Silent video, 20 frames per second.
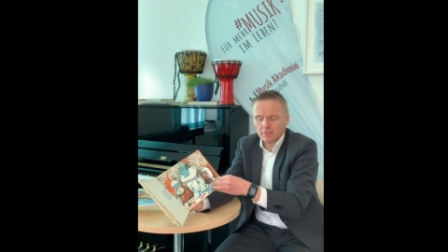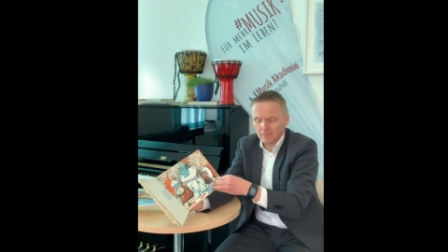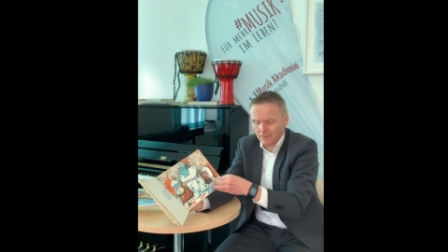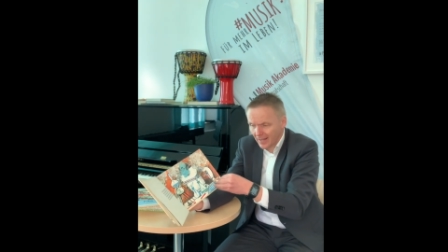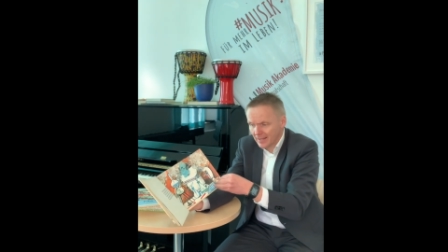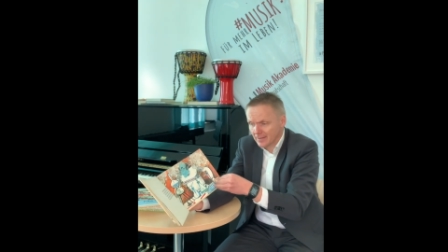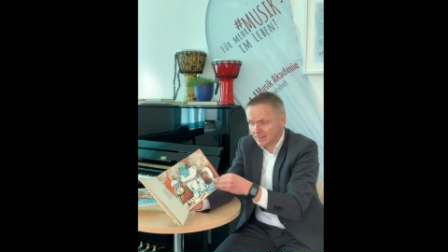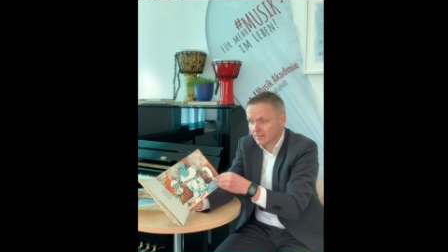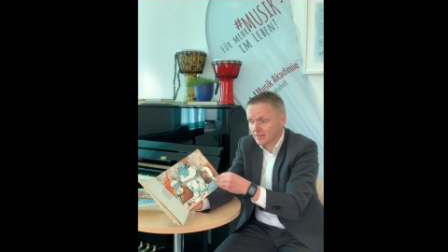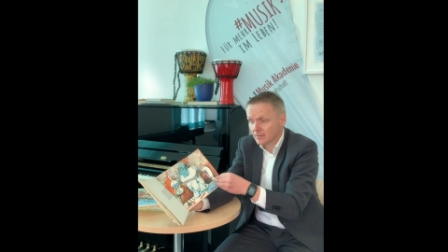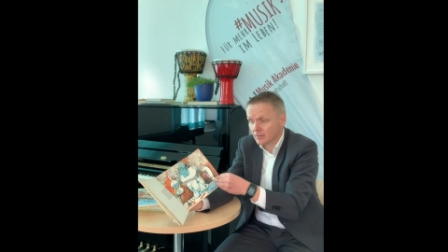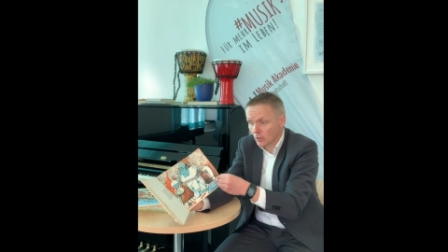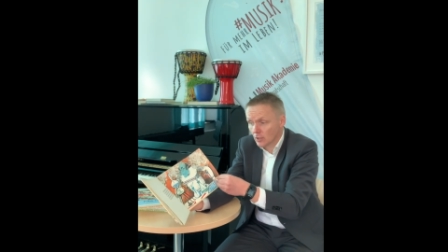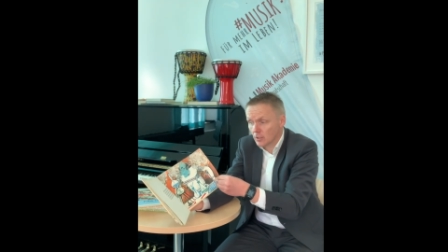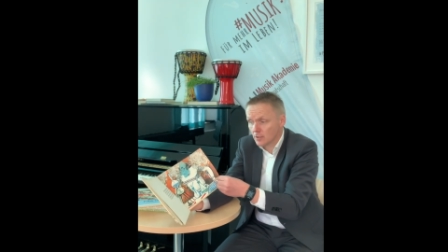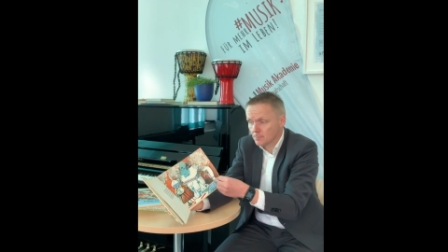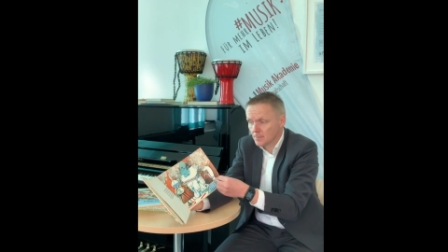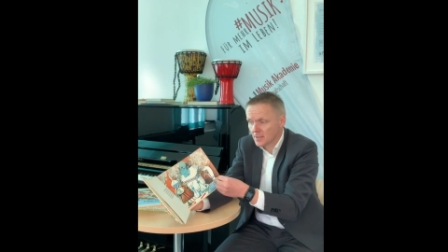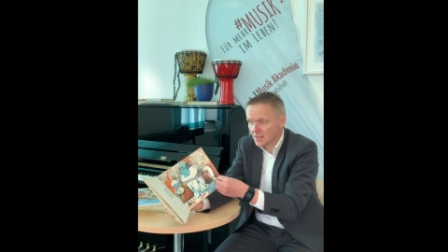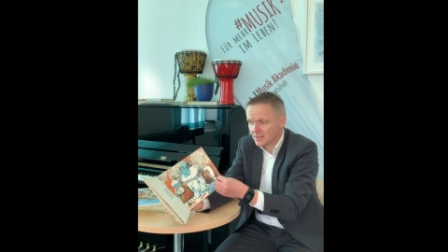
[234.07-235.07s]
Was
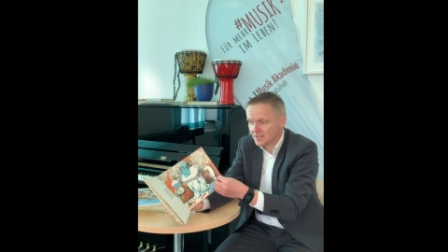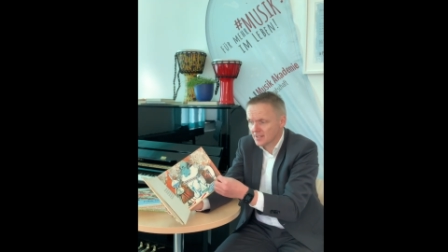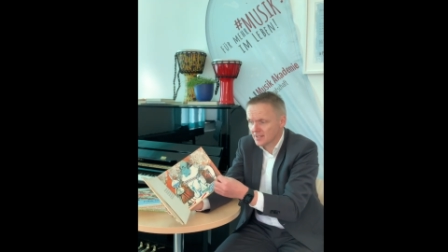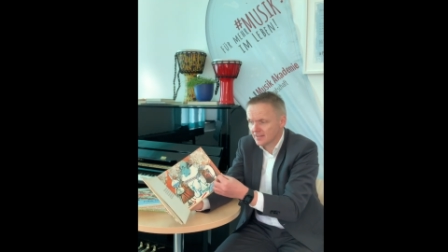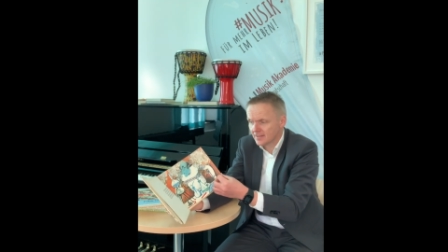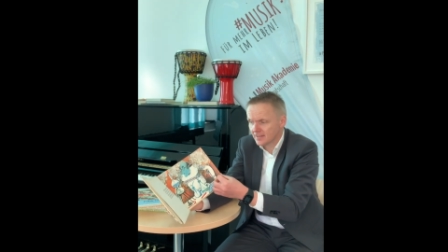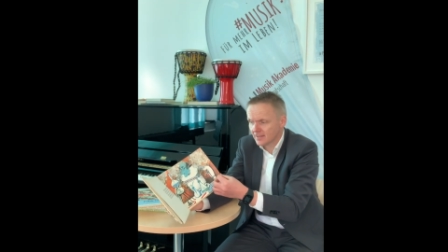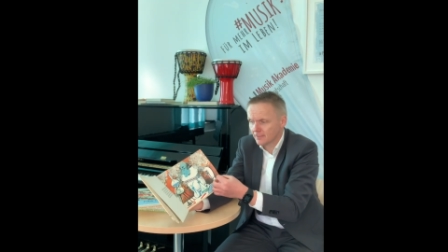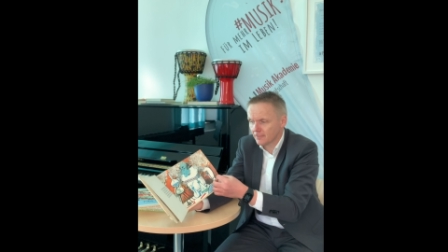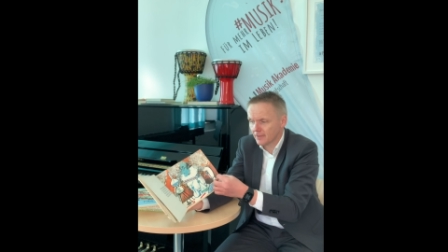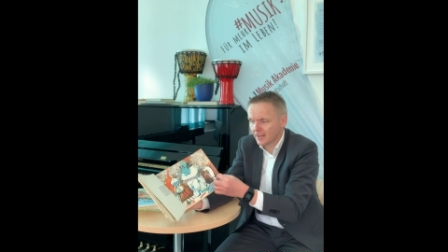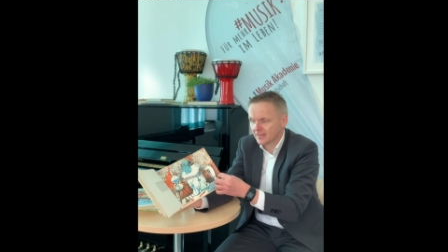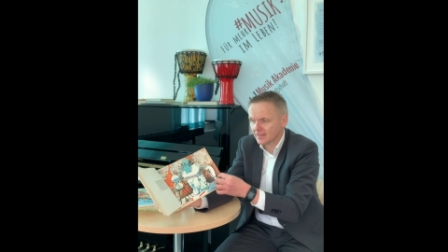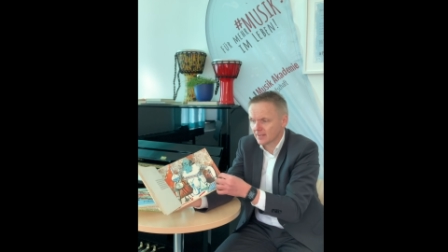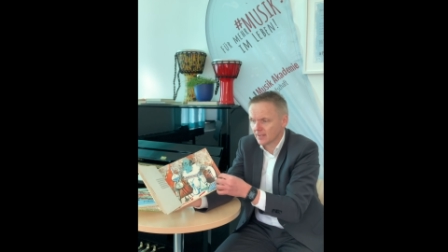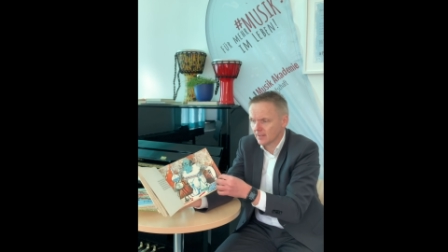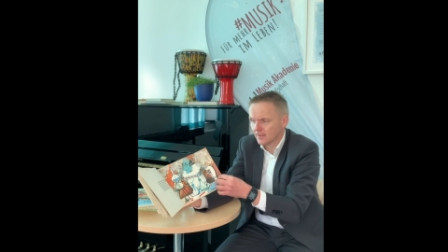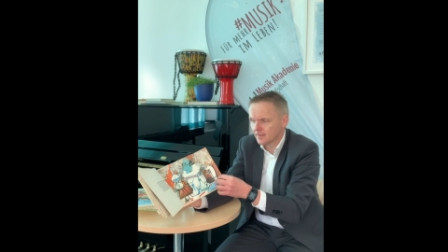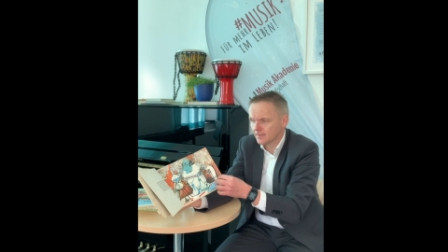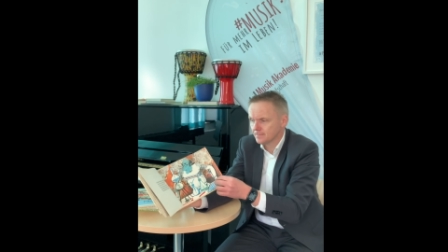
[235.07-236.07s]
soll mir dies Gewässer?